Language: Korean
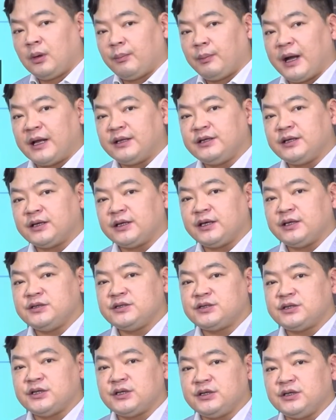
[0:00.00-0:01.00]
만약에
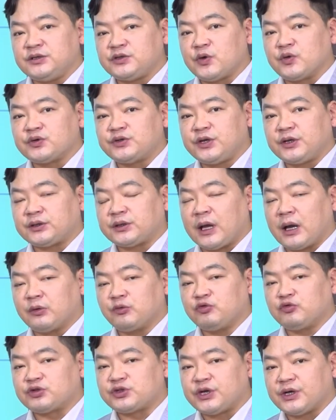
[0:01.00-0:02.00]
이제 이 정책
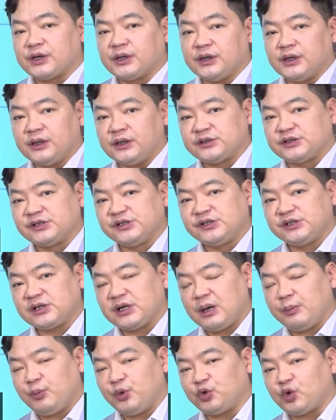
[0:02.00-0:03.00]
당국자가
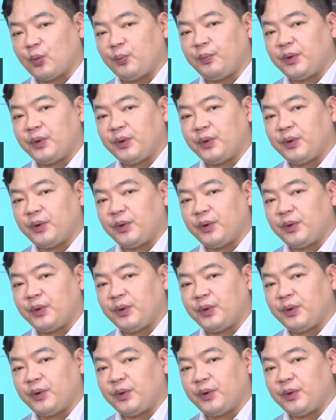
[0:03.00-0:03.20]
증시가 한번 더